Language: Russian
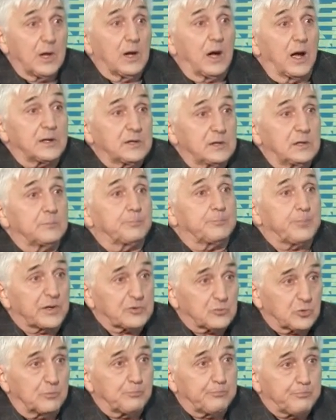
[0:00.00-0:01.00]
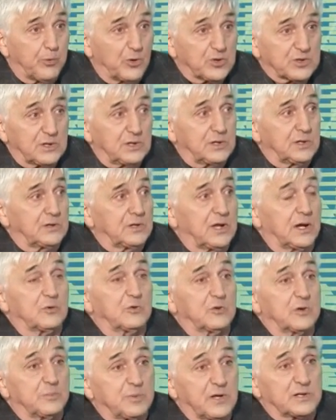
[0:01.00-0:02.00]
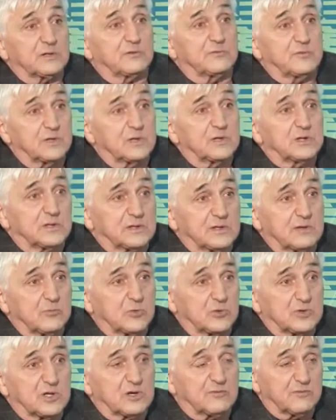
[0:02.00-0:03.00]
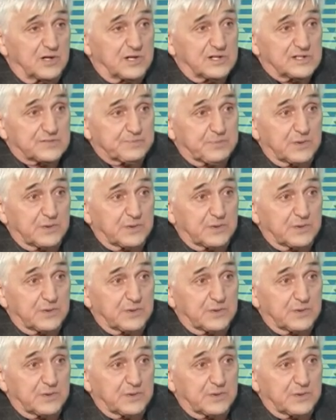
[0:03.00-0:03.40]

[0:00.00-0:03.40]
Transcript: Они потом поняли. Я говорю, ребята, вы не на того нарвались,